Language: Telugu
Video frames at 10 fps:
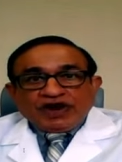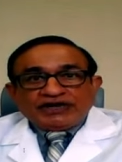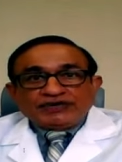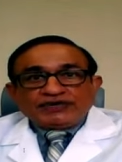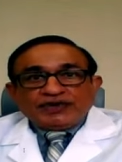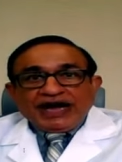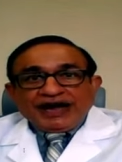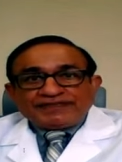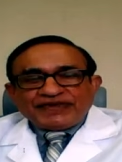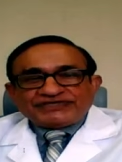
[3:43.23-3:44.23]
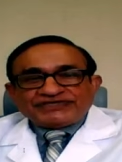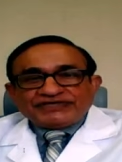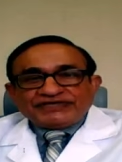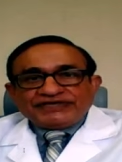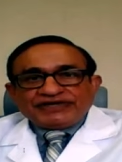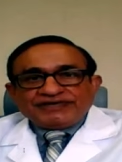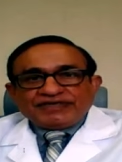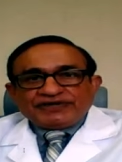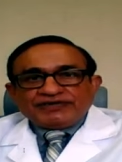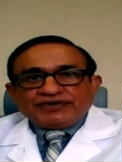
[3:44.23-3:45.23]
వాళ్ళు ఆ పేషెంట్లని
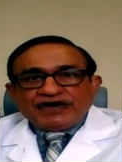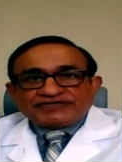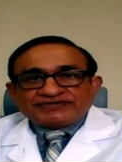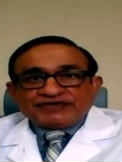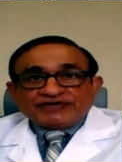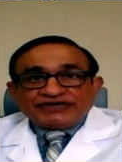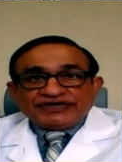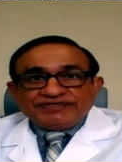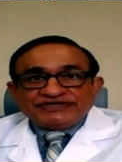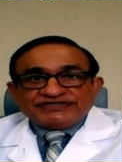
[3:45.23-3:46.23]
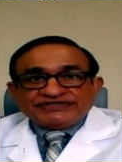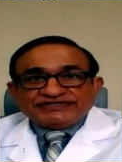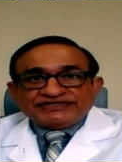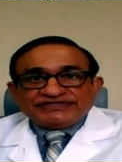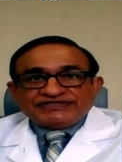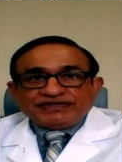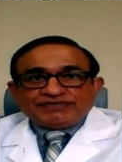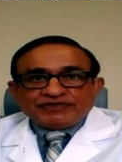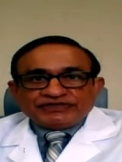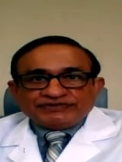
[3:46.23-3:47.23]
మనం హాస్పిటల్లో అడ్మిట్ చేసి
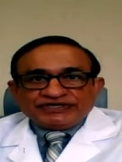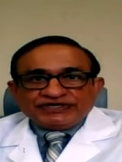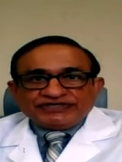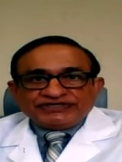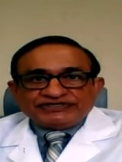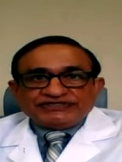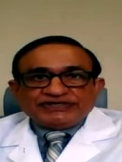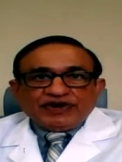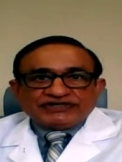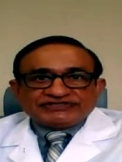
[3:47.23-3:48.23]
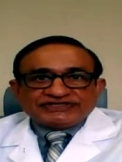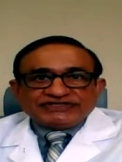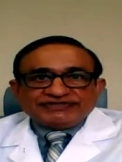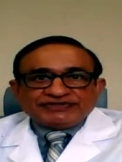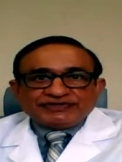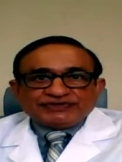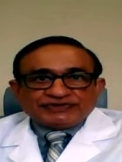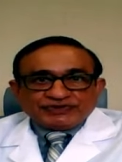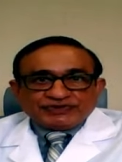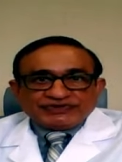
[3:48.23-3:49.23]
సపోర్టివ్ కేర్ ఇచ్చి ఆక్సిజన్ ఇవ్వటం
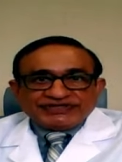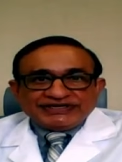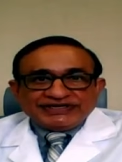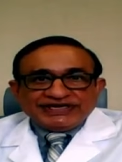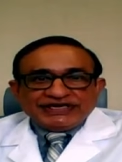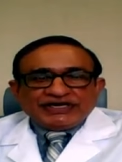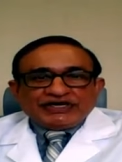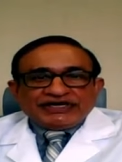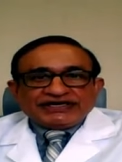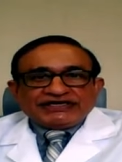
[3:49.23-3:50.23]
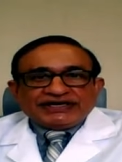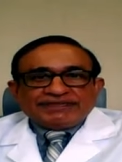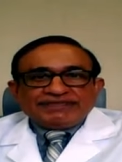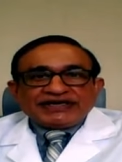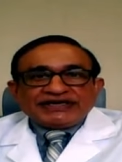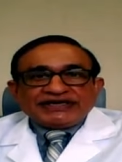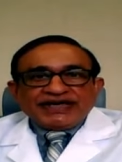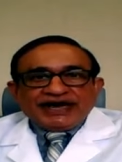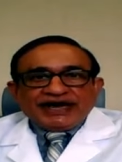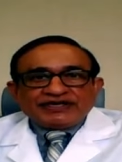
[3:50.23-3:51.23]
జరుగుతుంది ఇంకా
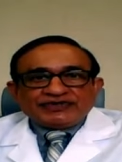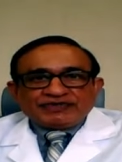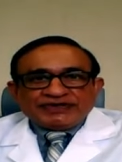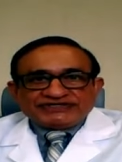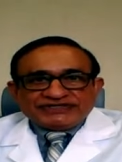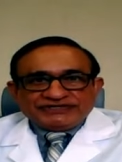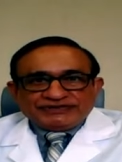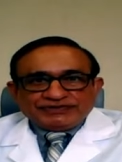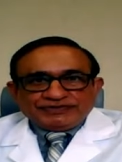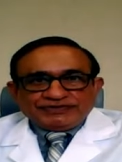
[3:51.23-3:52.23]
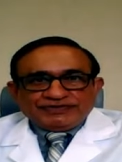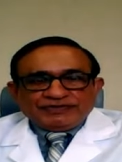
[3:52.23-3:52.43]
మిగిలిన ఐదు పర్సెంట్